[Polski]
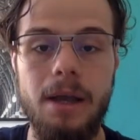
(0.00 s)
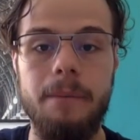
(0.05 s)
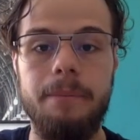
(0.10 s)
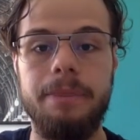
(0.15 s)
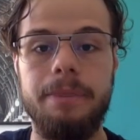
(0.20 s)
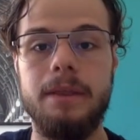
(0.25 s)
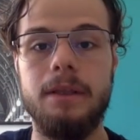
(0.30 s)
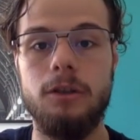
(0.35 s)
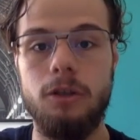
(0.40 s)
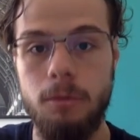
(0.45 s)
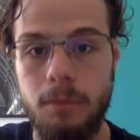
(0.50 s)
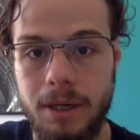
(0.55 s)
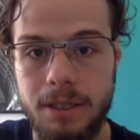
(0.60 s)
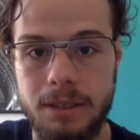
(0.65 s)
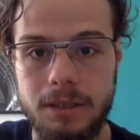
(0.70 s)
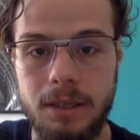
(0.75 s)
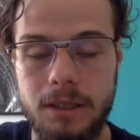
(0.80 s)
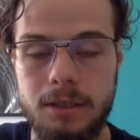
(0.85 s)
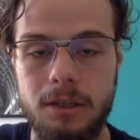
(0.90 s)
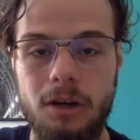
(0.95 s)
Mm, Tom Gat z
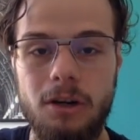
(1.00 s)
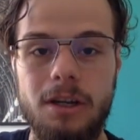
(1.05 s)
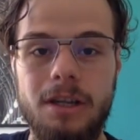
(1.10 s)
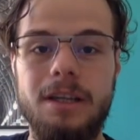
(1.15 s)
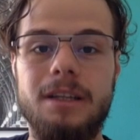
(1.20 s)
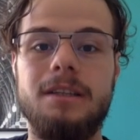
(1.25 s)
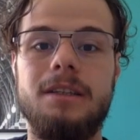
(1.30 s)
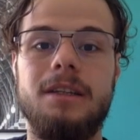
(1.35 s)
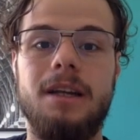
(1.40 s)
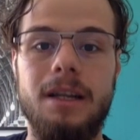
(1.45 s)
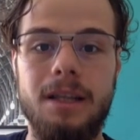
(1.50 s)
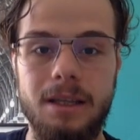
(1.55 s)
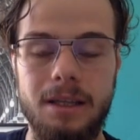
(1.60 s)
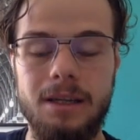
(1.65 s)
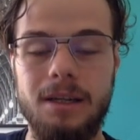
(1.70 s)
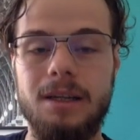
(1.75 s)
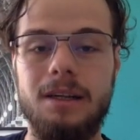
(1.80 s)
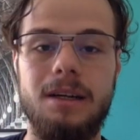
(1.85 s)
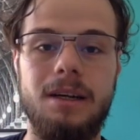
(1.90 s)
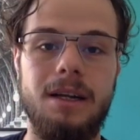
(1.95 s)
tej strony, trener
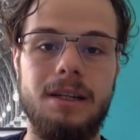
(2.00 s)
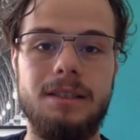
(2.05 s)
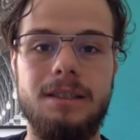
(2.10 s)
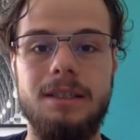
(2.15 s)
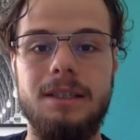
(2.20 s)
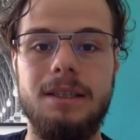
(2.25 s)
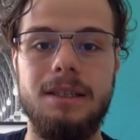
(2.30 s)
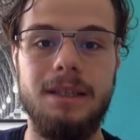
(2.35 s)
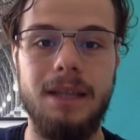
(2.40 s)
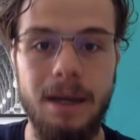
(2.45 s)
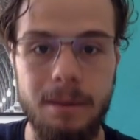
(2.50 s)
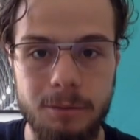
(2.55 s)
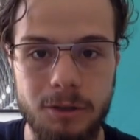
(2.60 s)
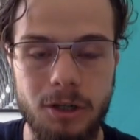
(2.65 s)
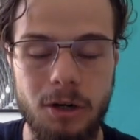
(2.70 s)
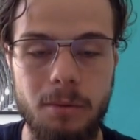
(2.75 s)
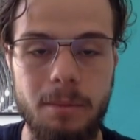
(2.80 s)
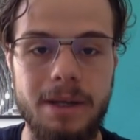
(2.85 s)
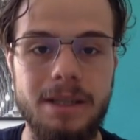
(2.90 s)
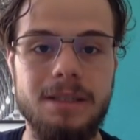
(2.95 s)
relacji
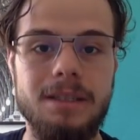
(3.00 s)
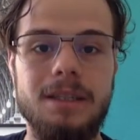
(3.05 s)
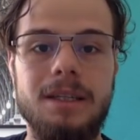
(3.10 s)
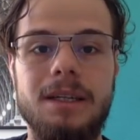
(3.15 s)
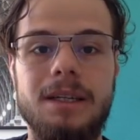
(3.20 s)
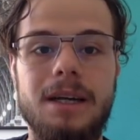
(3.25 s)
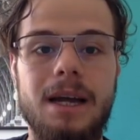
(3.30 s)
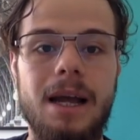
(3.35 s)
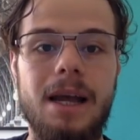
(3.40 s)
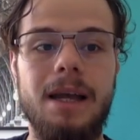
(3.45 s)
damsko-męskich,